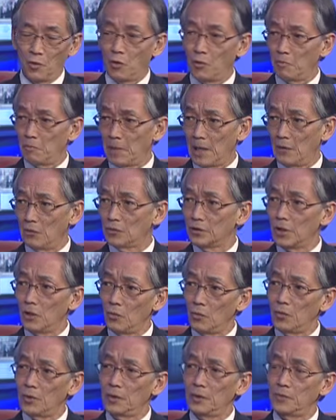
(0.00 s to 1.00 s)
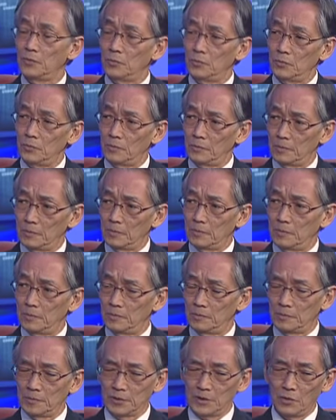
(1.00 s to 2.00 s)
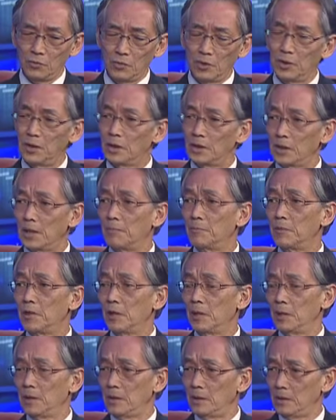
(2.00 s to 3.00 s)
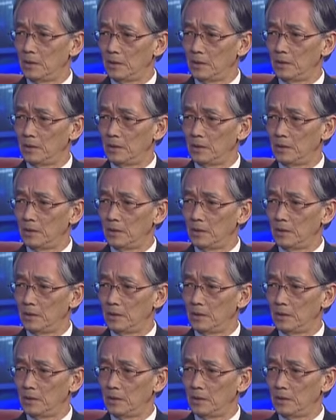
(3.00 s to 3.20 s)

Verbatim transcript: họp báo sau cái sau cái lần gặp gỡ